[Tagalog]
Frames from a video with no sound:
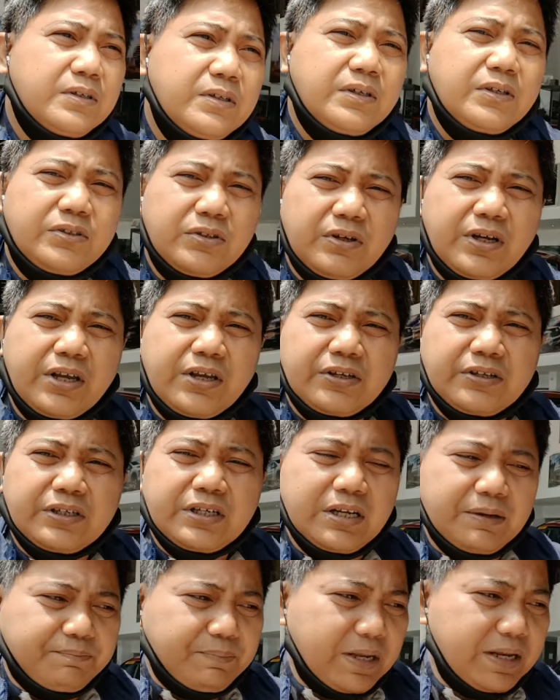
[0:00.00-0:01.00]
So ngayon,
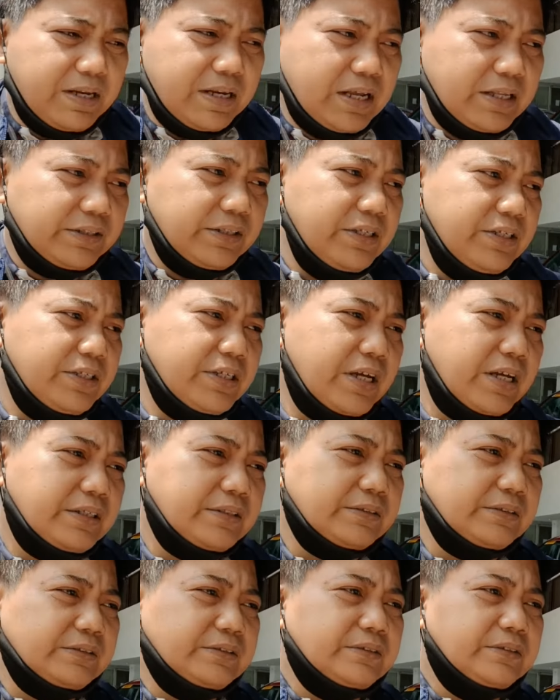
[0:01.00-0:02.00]
in-apply natin yan.
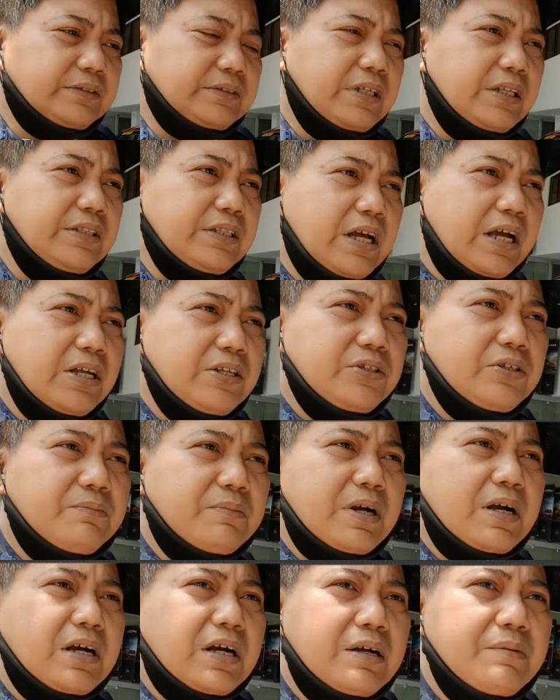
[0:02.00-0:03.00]
Tandaan nyo
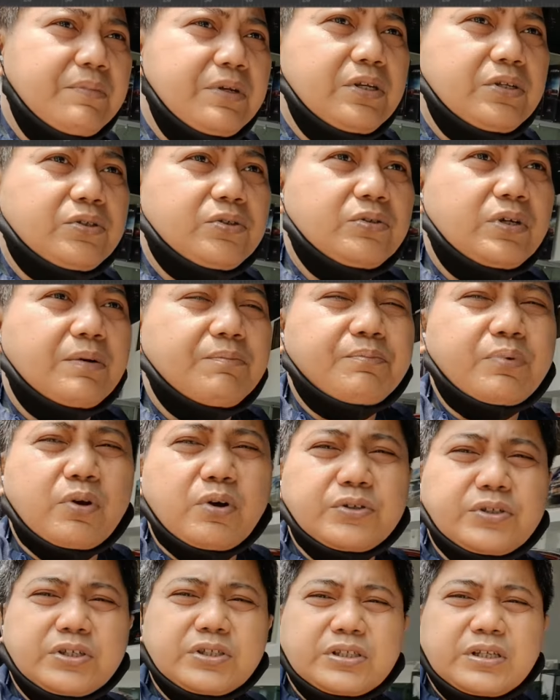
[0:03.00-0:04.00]
mga kamiso, ang
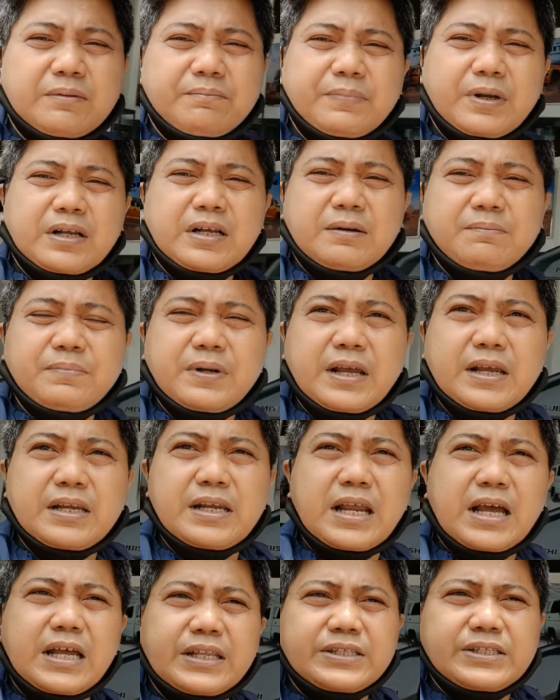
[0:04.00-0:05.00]
process ng pag-apply,
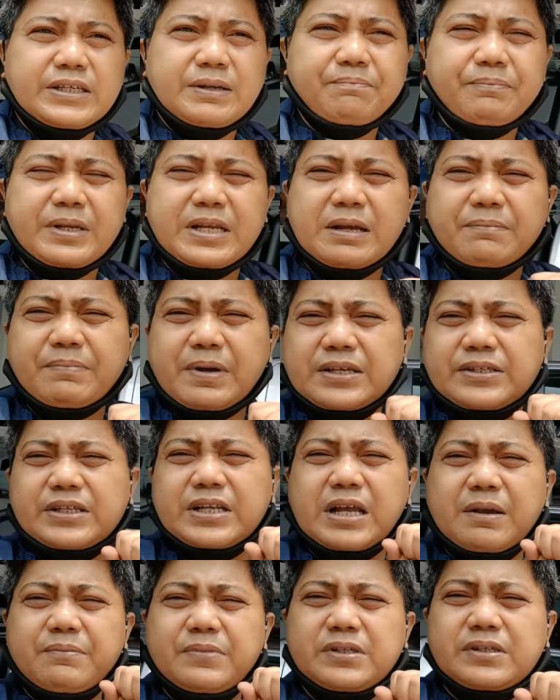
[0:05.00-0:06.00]
lahat yan pinapasa
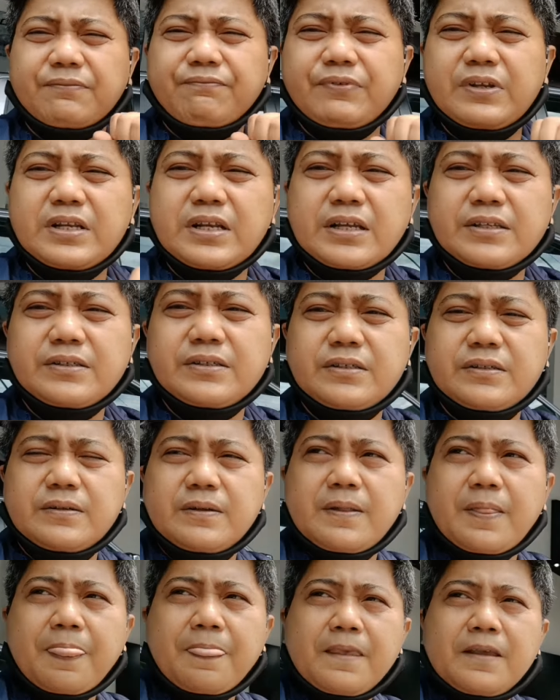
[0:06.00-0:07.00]
namin sa
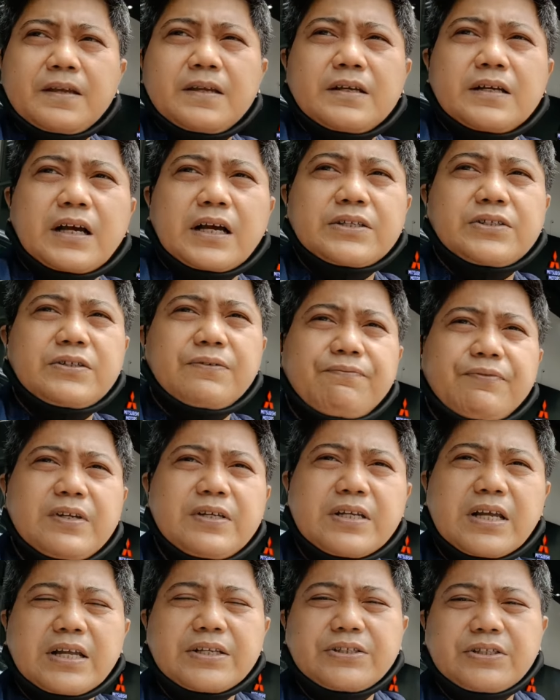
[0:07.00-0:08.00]
finance at si
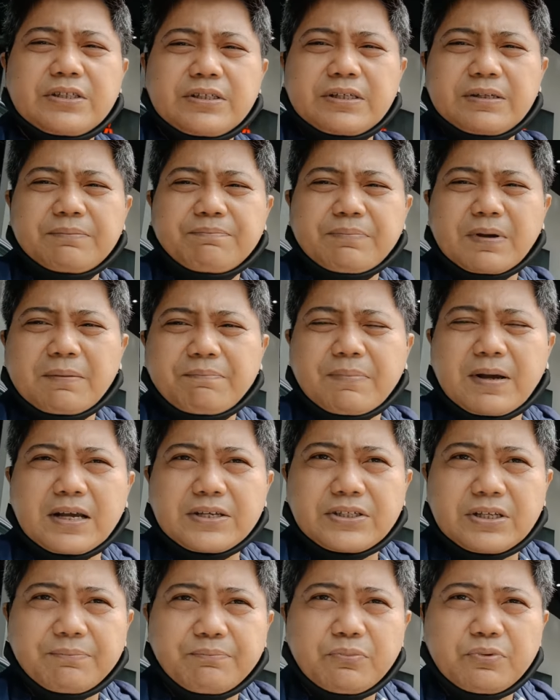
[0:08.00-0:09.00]
finance,
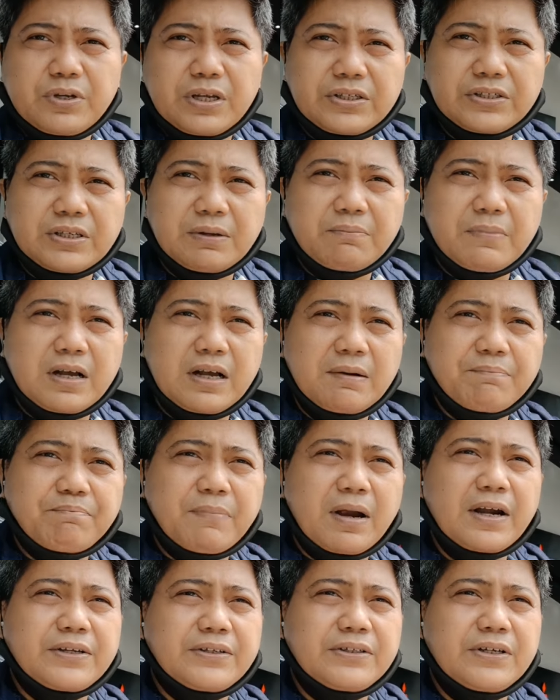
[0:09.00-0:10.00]
ipapasa po yan sa mga
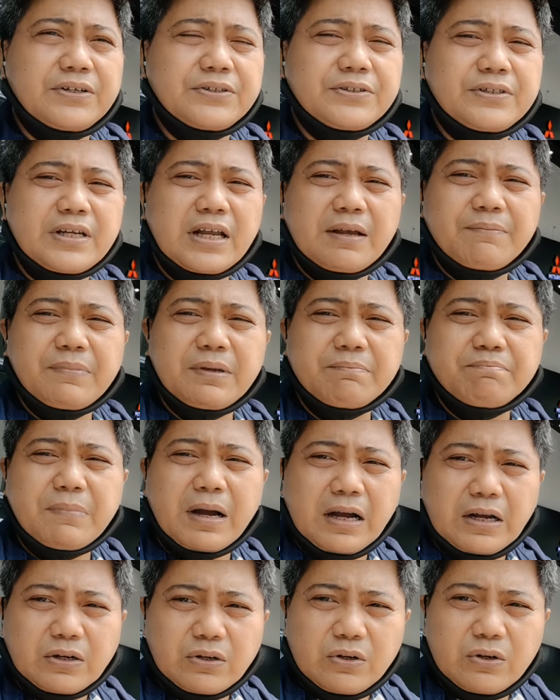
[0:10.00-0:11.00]
partners namin
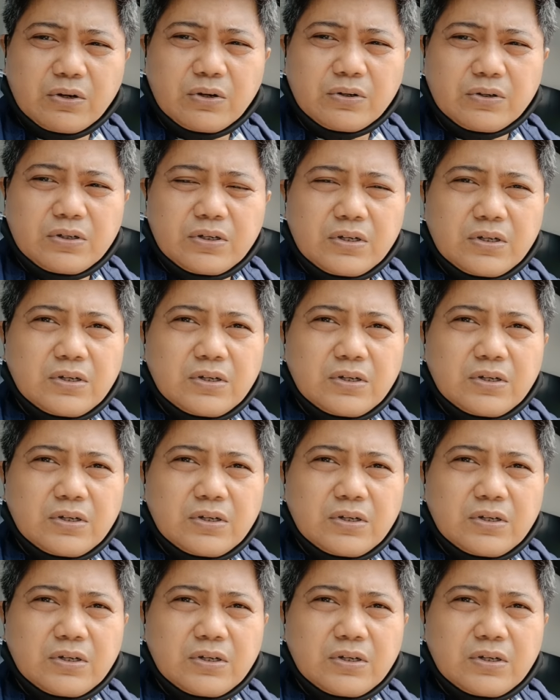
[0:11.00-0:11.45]
bangko.